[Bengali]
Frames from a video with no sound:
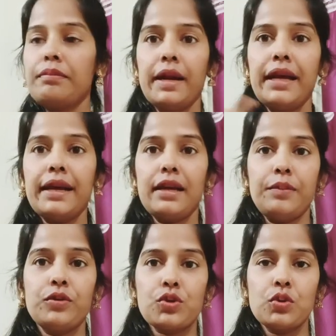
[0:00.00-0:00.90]
মানে এখানে
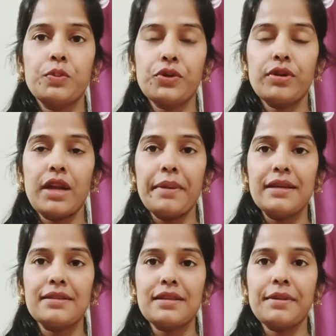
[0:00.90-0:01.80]
পুরো সুব্রতর নামে
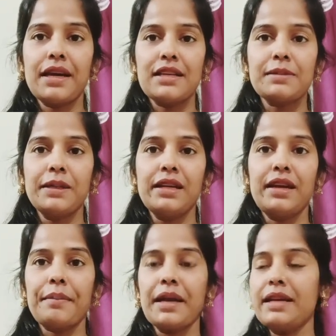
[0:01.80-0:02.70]
এসছে মানে হাজব্যান্ডের
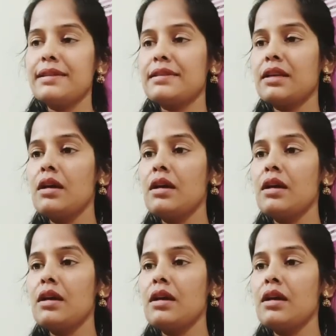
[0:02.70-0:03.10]
নামে এসছে